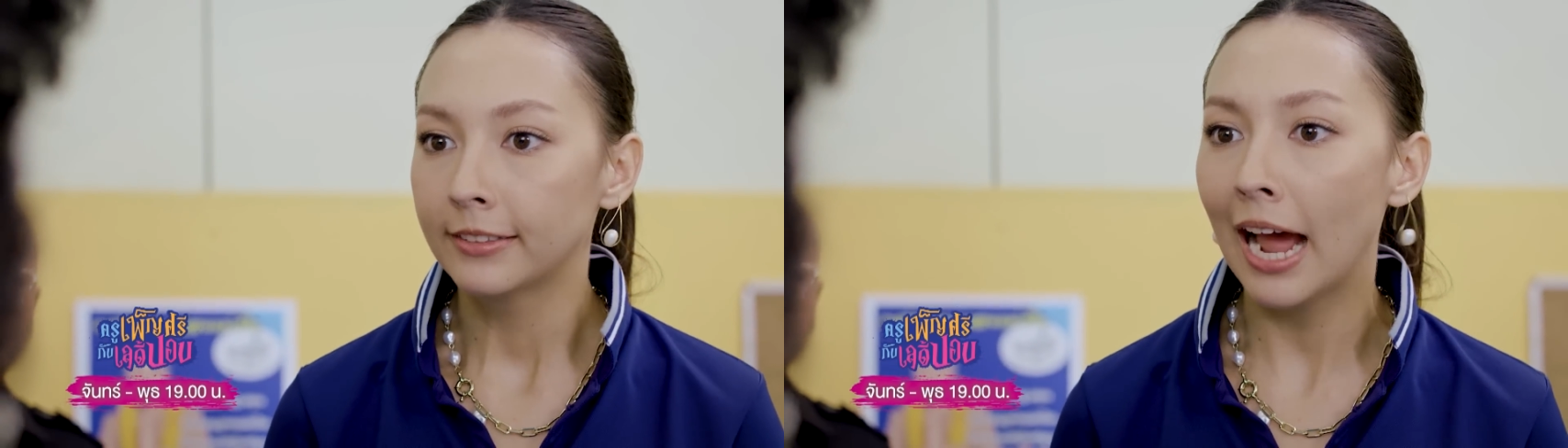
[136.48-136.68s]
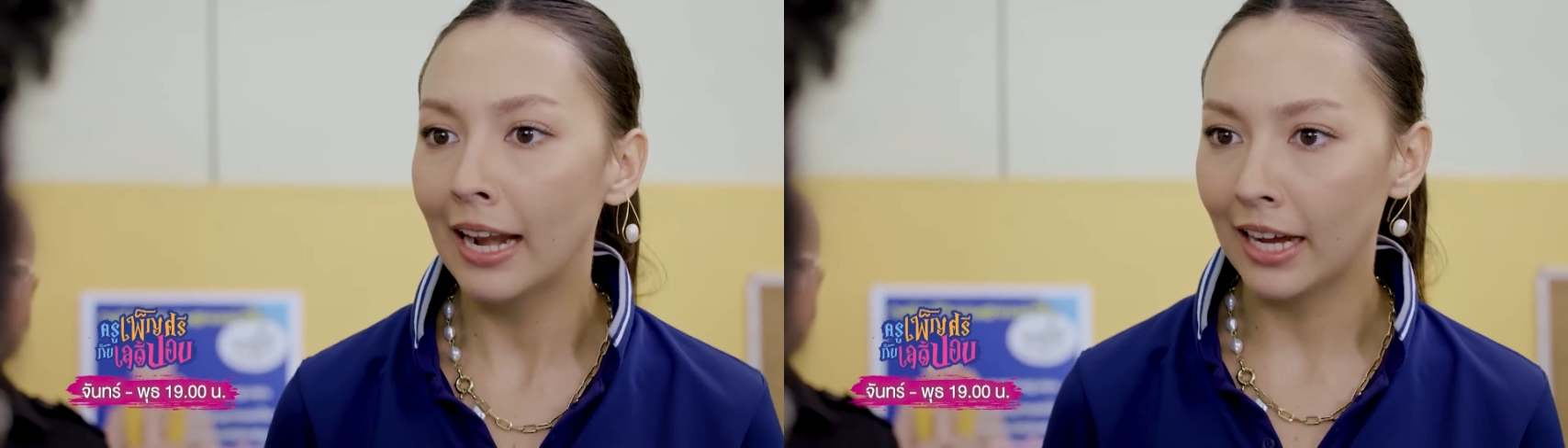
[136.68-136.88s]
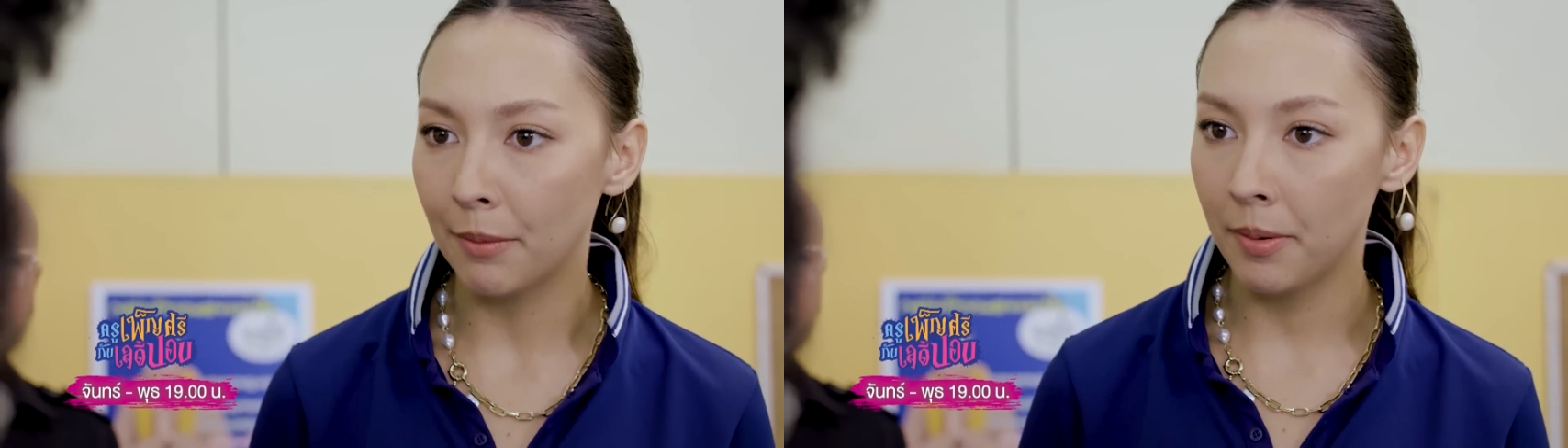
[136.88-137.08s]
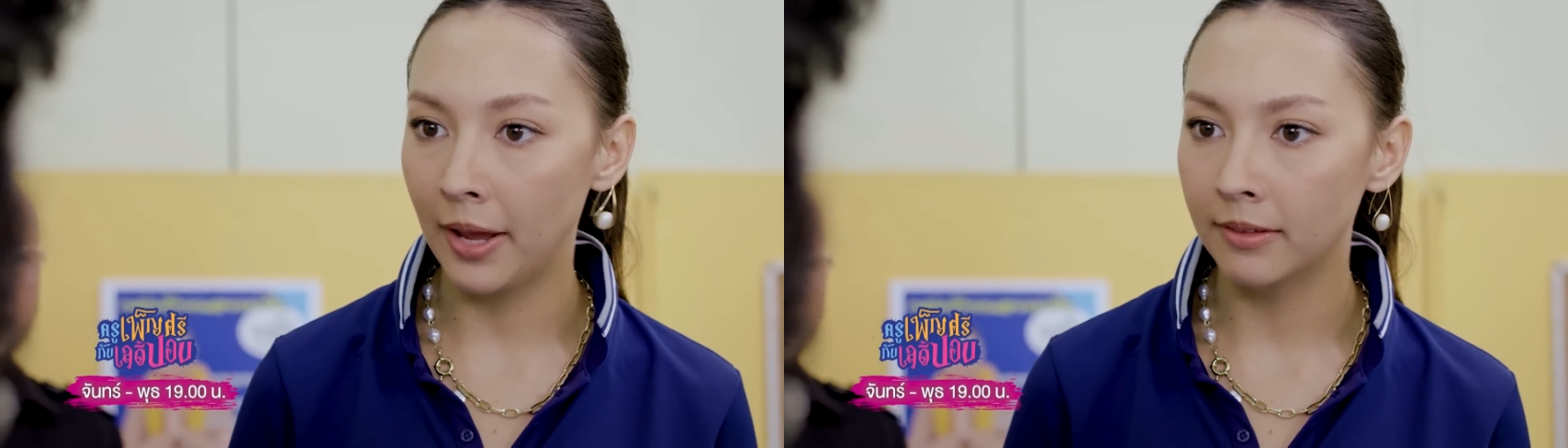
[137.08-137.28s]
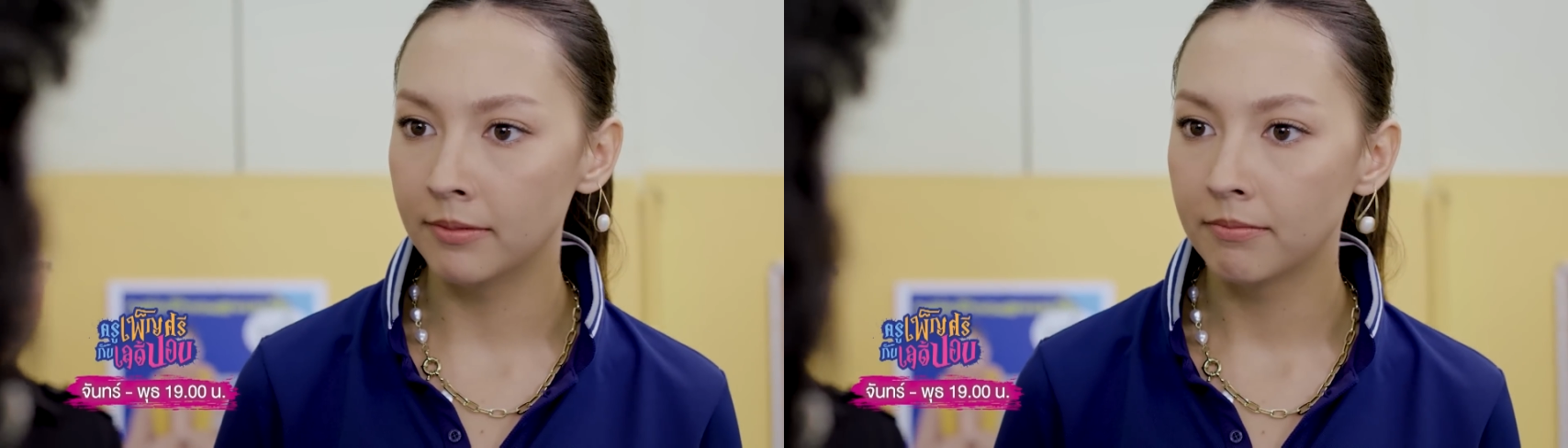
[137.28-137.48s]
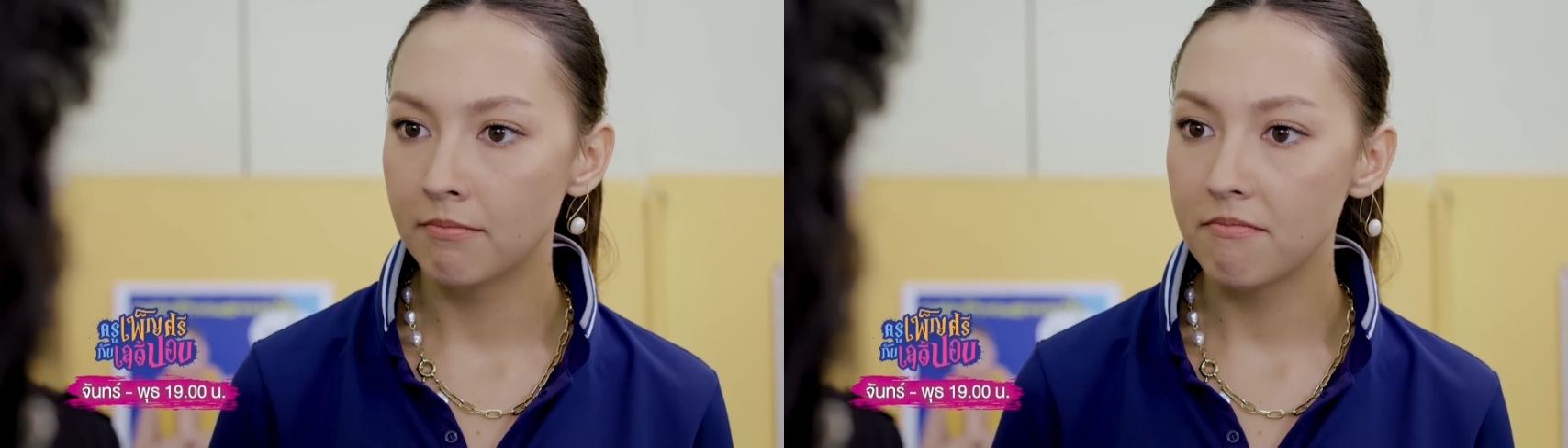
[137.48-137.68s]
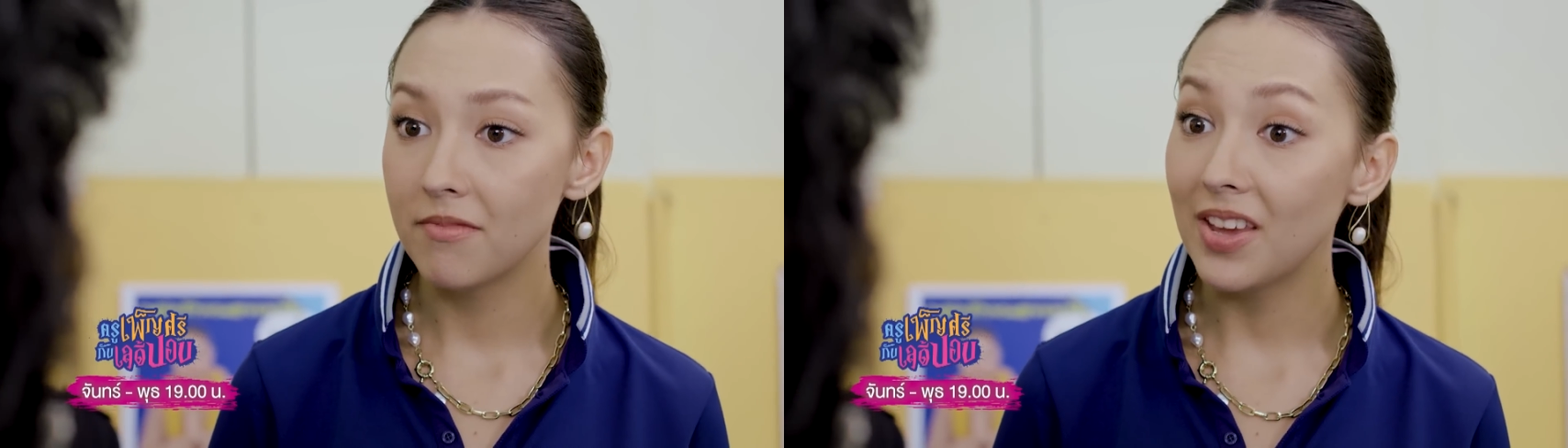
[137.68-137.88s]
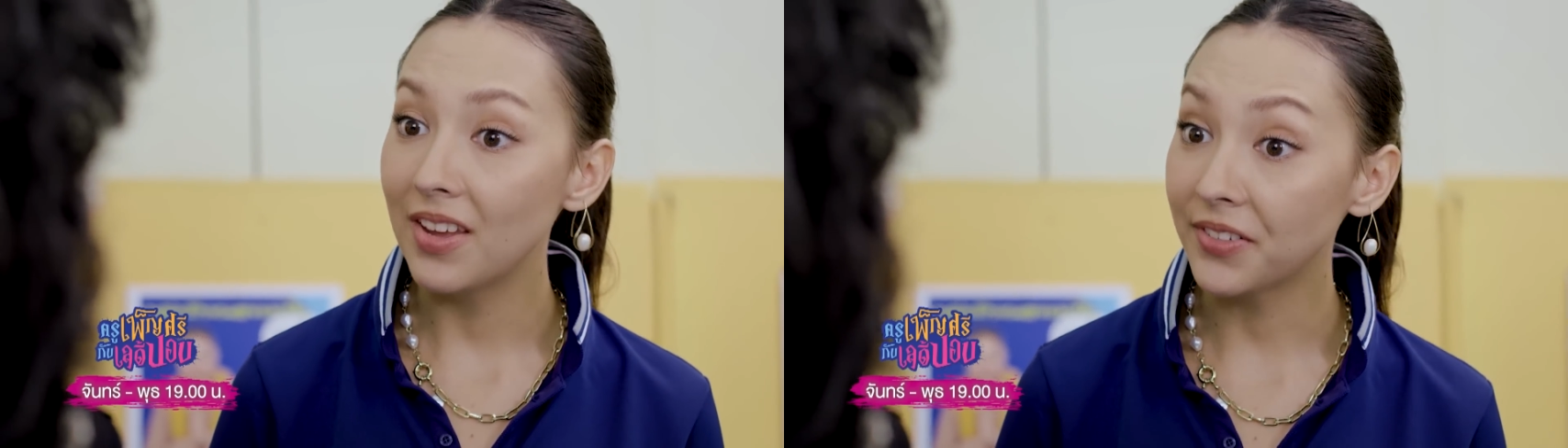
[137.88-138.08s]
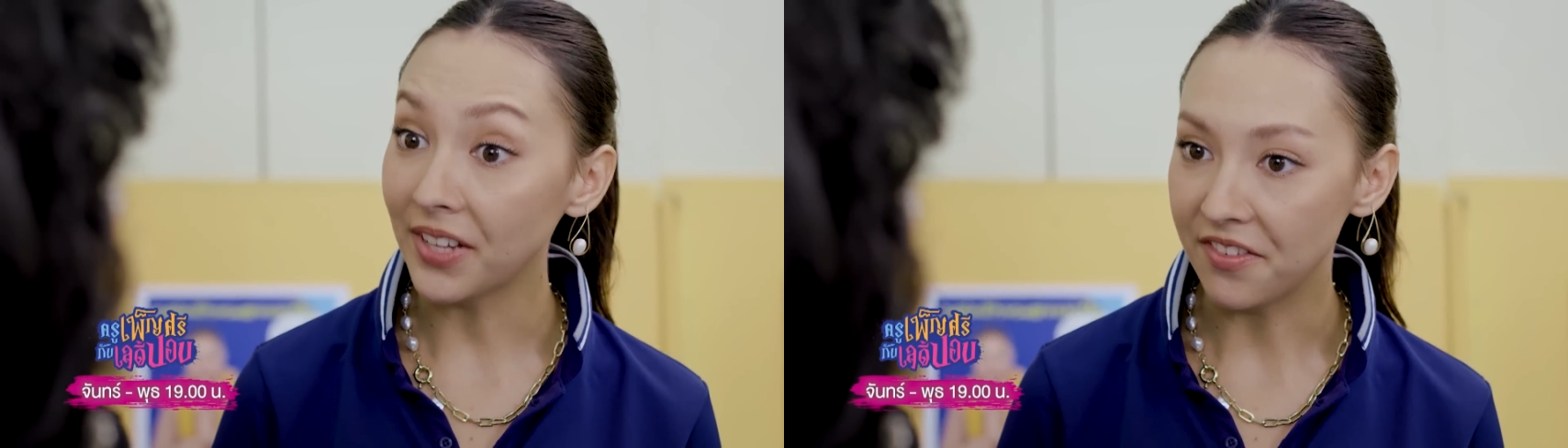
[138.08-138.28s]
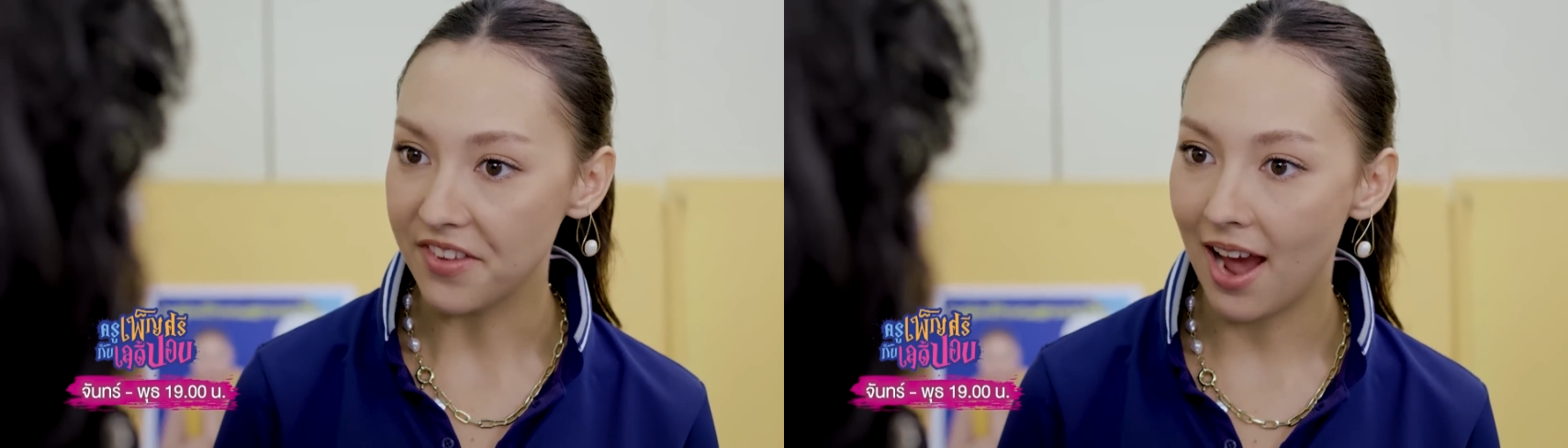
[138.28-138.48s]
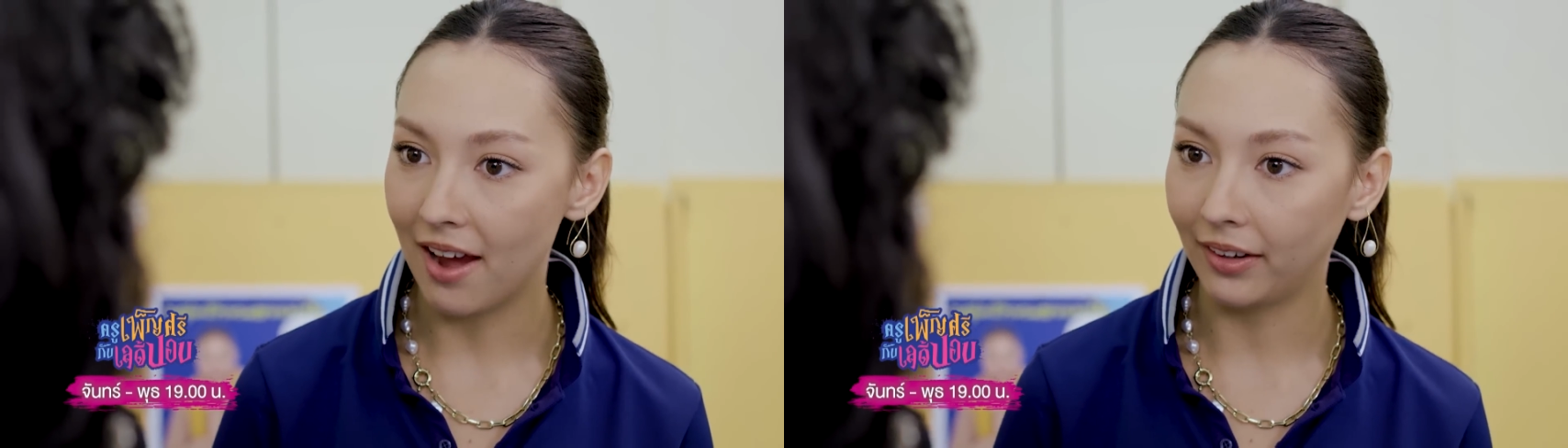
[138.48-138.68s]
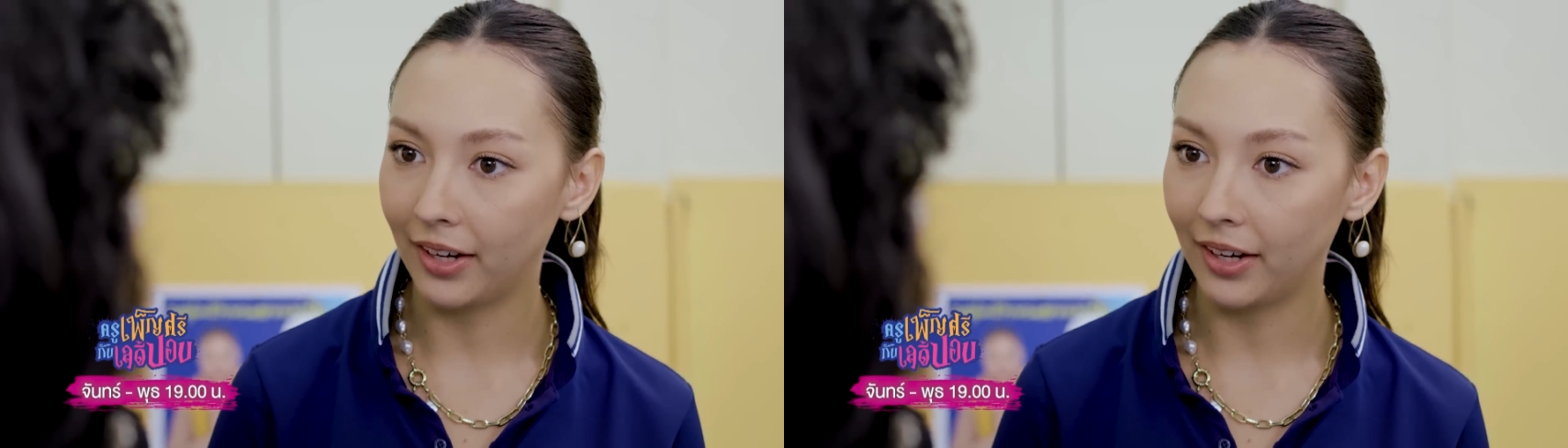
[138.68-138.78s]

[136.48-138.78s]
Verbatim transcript: ได้เลยค่ะพี่เพนอิงสัญญา